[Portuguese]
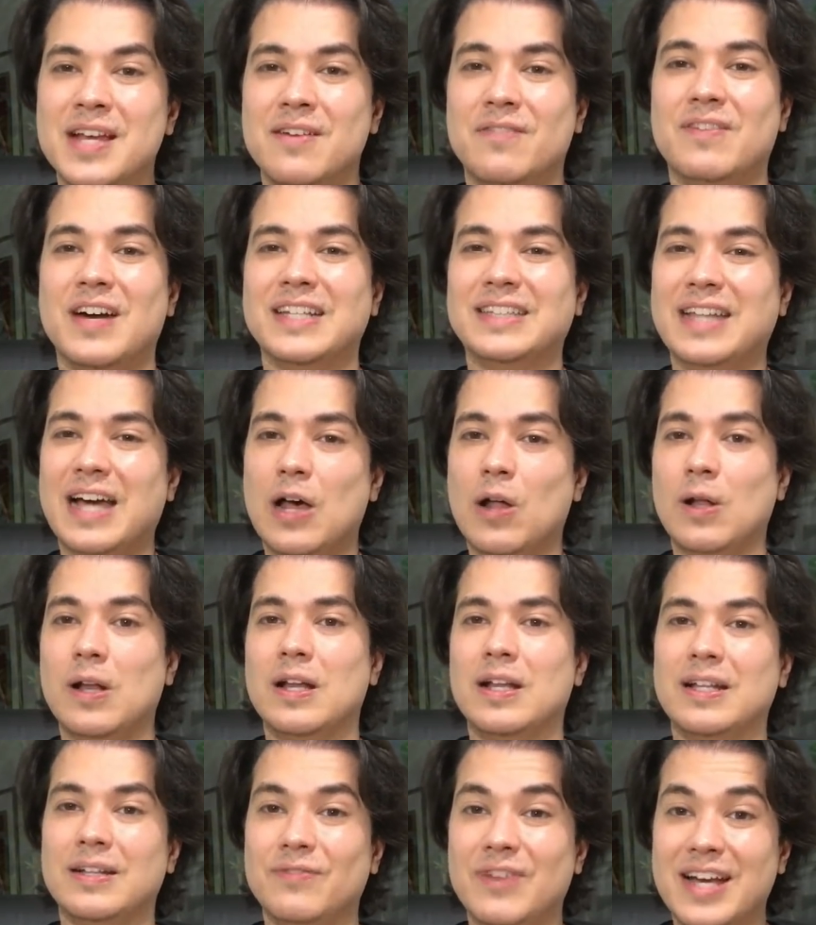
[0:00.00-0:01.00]
vai,
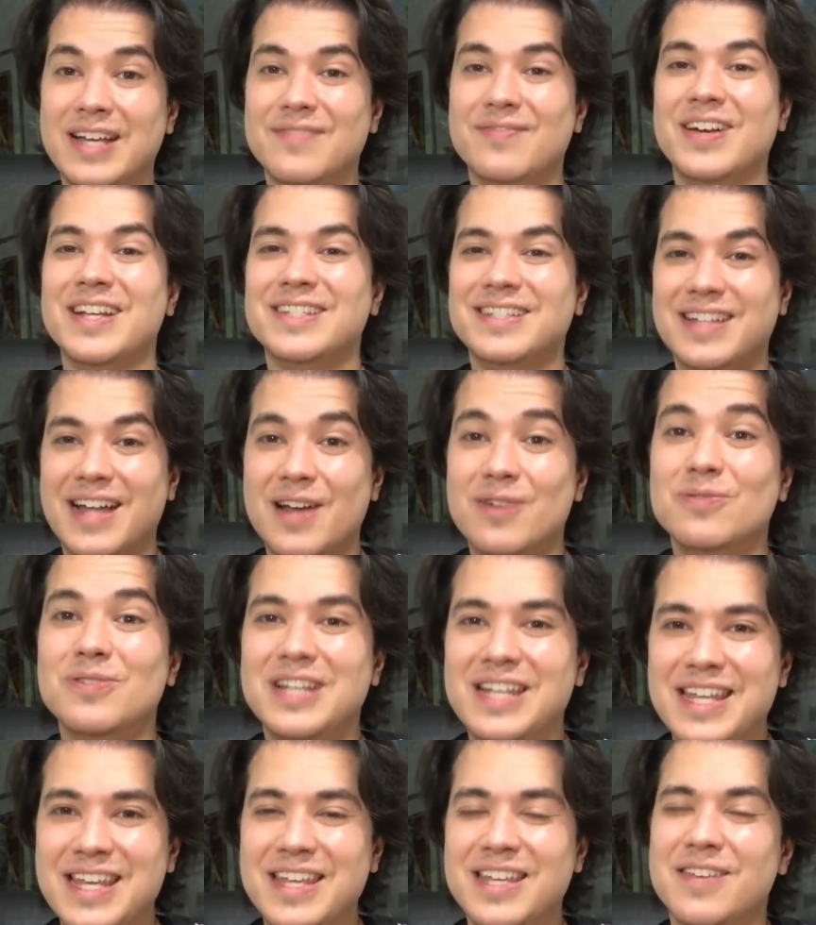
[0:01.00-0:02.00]
tá, vai, vai estar o
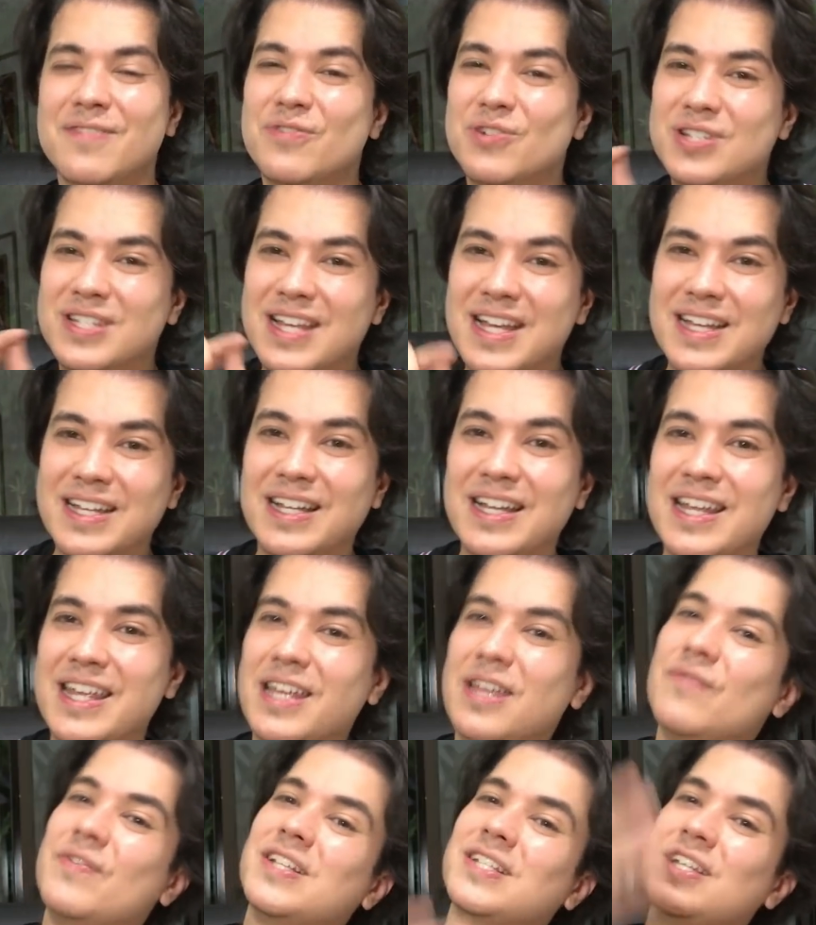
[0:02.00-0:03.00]
link, você
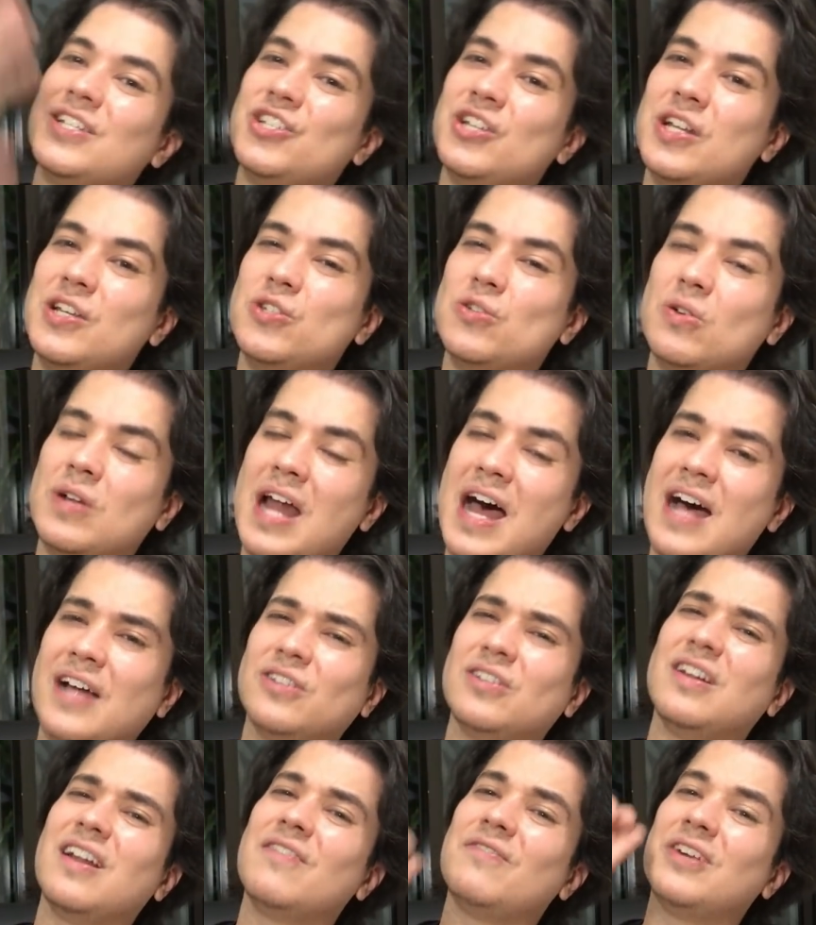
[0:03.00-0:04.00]
clica e vai ser
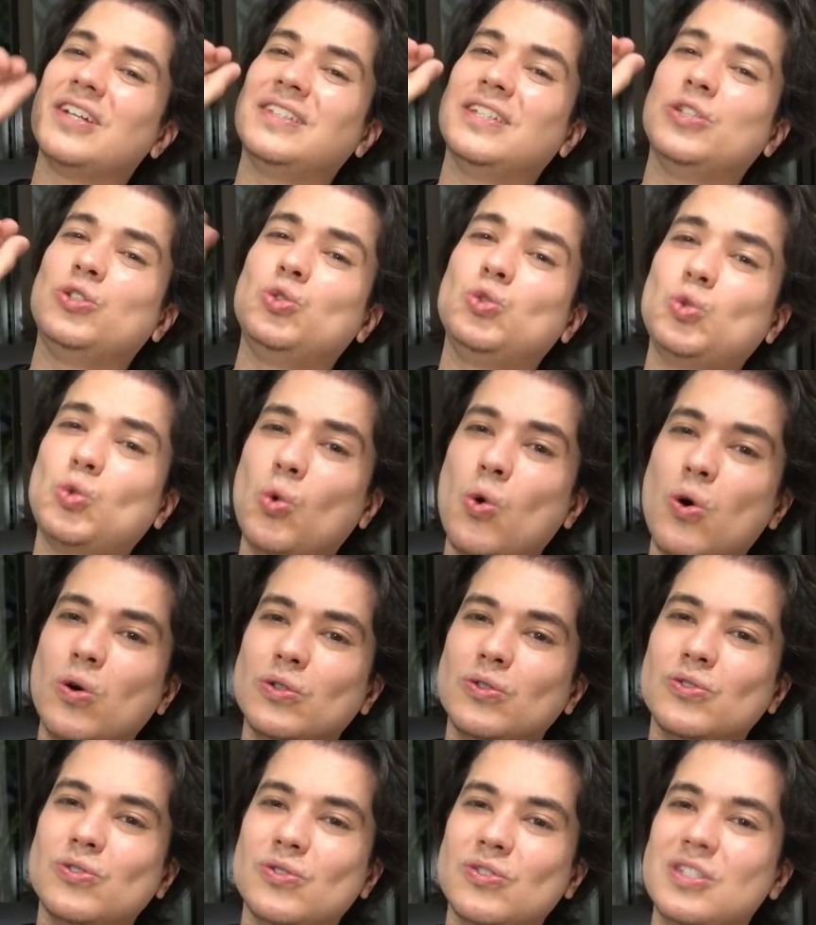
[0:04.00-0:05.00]
direcionado e lá vai ter
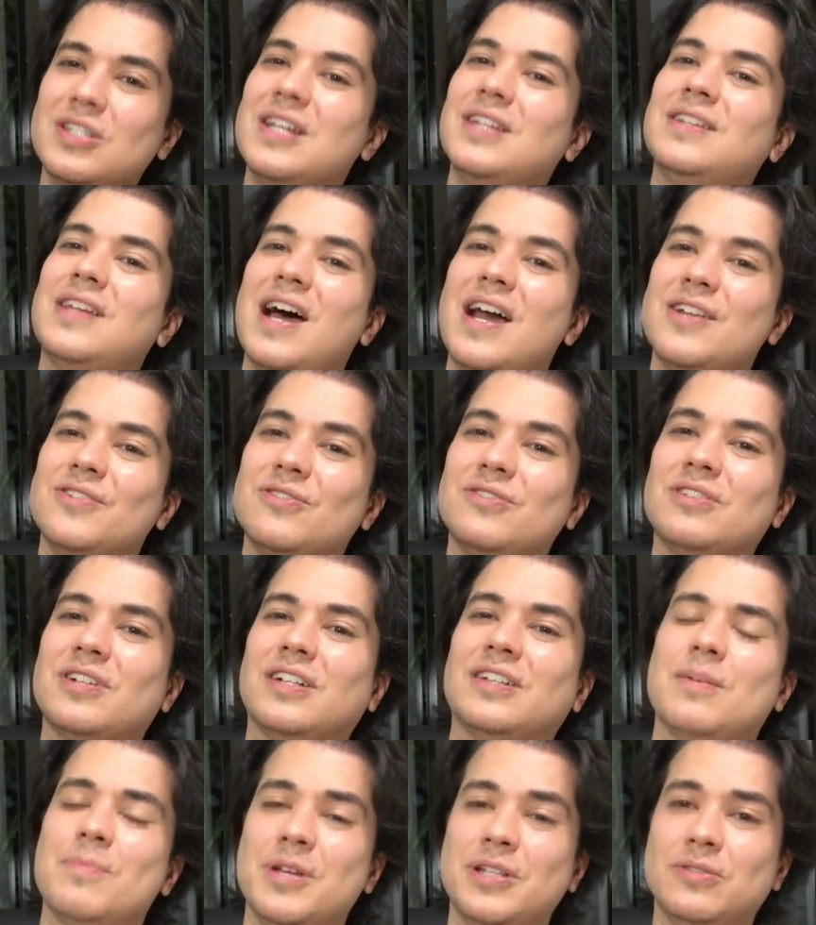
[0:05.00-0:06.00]
todos os detalhes do
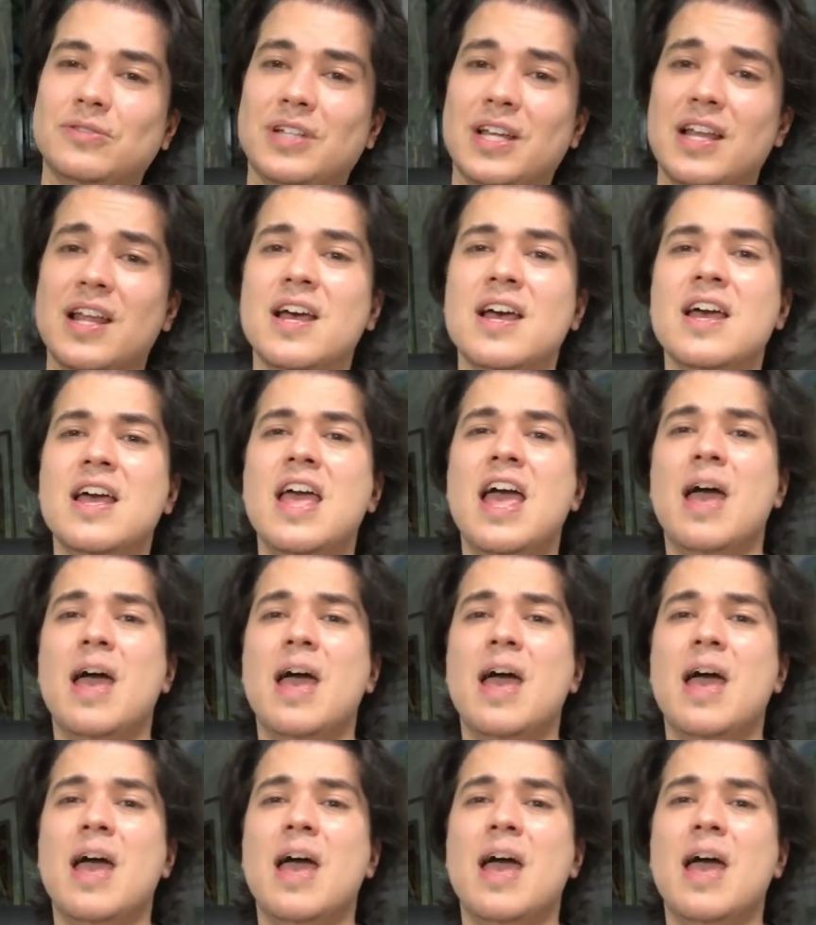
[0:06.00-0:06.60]
tratamento dele.